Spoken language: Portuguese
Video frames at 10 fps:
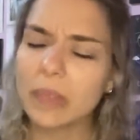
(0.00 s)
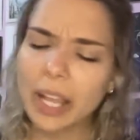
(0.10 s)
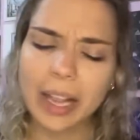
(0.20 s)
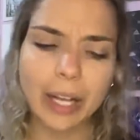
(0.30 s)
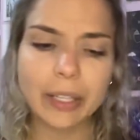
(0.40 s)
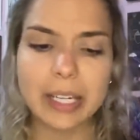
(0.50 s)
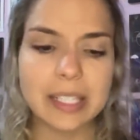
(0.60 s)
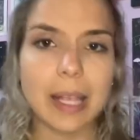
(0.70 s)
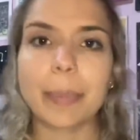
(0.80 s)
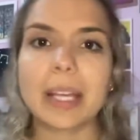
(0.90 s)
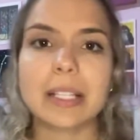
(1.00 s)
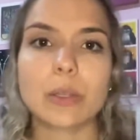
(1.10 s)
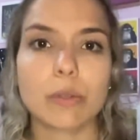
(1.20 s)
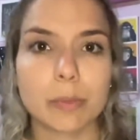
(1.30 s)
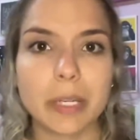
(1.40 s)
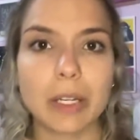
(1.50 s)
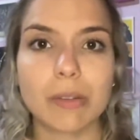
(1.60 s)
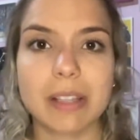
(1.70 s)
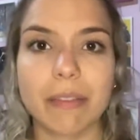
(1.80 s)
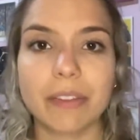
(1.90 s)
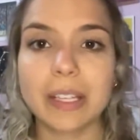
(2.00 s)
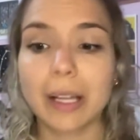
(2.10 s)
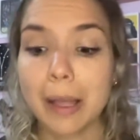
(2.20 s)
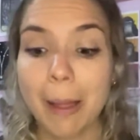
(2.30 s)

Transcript: Claro que ele sabe quem são os meninos da vila,